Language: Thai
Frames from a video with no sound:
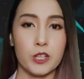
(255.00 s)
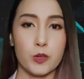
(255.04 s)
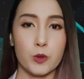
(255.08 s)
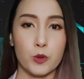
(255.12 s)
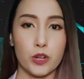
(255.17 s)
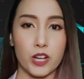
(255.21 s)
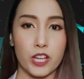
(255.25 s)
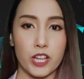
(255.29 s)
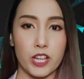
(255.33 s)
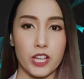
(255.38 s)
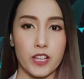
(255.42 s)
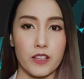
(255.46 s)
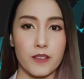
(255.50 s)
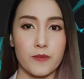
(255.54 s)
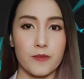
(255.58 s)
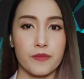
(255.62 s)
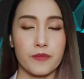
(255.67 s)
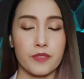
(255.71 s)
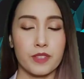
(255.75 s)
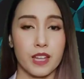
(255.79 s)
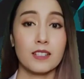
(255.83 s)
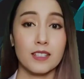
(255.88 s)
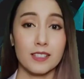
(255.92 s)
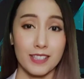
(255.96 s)
คิวรี
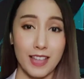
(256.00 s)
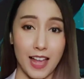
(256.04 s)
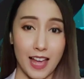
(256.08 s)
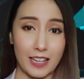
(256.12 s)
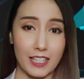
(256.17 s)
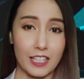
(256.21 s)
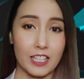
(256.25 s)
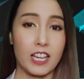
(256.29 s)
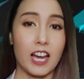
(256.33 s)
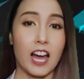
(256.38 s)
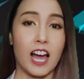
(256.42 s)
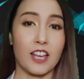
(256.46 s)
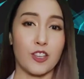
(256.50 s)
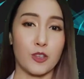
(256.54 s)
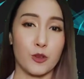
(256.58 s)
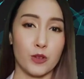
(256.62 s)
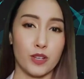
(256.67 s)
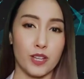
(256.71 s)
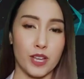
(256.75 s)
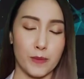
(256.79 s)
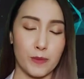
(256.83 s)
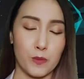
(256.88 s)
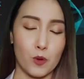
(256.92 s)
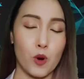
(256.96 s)
สารนี้ค่ะ อยู่
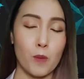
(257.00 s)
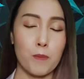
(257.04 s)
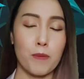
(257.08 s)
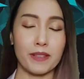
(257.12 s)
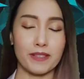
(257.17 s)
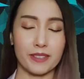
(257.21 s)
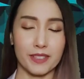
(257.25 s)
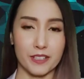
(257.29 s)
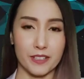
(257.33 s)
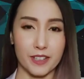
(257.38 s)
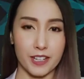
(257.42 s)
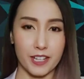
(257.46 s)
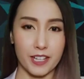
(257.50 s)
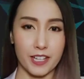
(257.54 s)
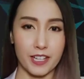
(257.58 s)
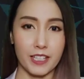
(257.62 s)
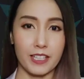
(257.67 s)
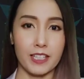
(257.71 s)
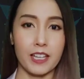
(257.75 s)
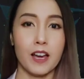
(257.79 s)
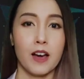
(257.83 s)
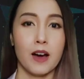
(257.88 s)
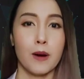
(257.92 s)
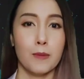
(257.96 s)
ในพวกแบตเตอรี่
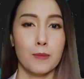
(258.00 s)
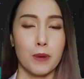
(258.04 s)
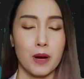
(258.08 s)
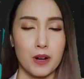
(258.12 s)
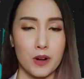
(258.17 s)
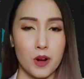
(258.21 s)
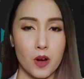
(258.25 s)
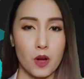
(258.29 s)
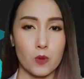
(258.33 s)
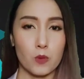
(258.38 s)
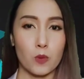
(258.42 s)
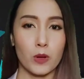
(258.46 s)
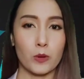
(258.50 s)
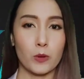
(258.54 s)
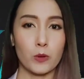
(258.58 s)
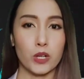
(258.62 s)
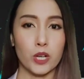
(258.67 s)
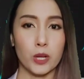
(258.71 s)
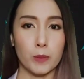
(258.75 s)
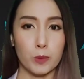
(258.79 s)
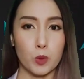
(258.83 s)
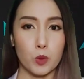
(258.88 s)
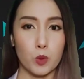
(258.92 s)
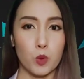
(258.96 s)
ประหลอดวัดอุณ
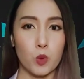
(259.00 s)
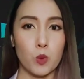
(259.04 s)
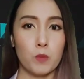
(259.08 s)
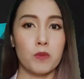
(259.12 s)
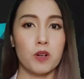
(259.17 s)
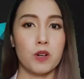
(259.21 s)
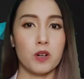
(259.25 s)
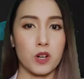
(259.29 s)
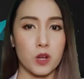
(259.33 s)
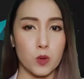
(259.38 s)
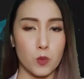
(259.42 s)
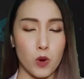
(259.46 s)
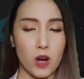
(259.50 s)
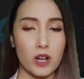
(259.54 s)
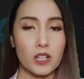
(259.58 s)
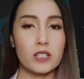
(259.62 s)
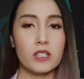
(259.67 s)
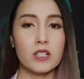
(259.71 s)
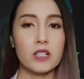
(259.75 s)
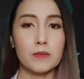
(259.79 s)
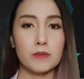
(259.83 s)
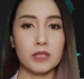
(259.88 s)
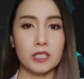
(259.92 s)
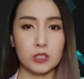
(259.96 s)
หภูมิ หรือว่าเค
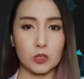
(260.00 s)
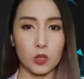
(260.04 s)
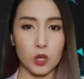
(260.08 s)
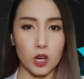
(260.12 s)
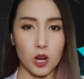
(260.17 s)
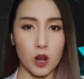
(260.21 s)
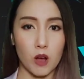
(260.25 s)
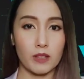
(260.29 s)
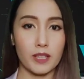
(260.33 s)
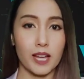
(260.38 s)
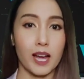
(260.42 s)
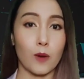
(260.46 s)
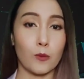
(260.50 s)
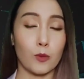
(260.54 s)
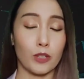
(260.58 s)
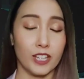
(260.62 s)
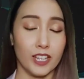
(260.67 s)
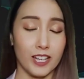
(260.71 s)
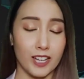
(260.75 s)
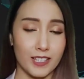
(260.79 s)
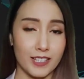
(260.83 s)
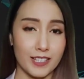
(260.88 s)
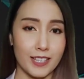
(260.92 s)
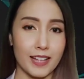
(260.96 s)
รื่องมือทดลองทางวิท
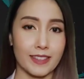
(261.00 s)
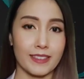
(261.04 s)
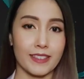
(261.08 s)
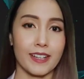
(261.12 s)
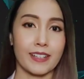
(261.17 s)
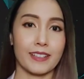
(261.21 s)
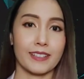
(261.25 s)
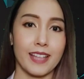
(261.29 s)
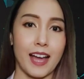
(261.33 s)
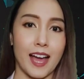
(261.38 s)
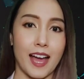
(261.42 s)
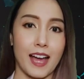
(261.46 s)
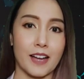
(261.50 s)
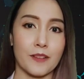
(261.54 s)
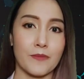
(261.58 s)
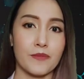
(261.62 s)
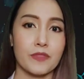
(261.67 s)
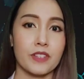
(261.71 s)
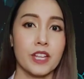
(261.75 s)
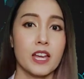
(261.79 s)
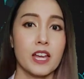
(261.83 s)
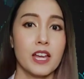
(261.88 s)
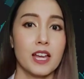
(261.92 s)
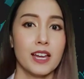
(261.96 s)
ยาศาสตร์ต่าง
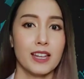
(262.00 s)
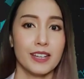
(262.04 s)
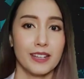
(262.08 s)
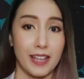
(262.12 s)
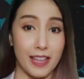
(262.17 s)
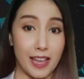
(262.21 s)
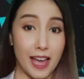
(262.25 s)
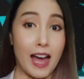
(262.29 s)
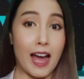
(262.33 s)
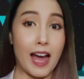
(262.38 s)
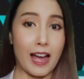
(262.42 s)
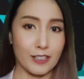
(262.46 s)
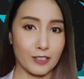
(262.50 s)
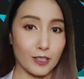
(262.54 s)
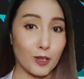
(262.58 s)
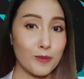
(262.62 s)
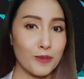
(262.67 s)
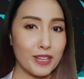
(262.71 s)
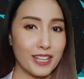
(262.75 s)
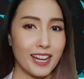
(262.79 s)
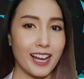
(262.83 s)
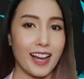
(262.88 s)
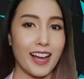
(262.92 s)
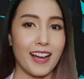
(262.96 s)
ๆ ในอาหารก็
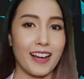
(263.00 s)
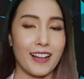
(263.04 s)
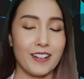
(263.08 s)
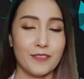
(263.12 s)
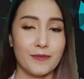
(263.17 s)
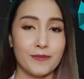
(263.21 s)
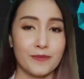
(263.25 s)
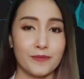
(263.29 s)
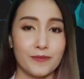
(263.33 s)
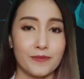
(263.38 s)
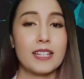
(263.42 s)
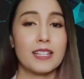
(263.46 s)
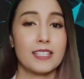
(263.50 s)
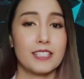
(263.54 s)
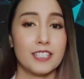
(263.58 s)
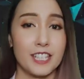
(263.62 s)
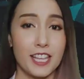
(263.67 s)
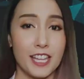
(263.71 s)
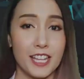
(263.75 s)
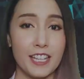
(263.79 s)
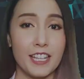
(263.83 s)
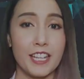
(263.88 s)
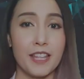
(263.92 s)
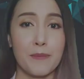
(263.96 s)
มีนะคะ
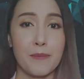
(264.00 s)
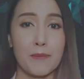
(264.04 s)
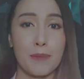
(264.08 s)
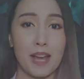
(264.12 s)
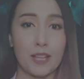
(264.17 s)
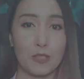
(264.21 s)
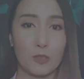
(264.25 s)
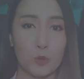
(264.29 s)
เช่นในปลา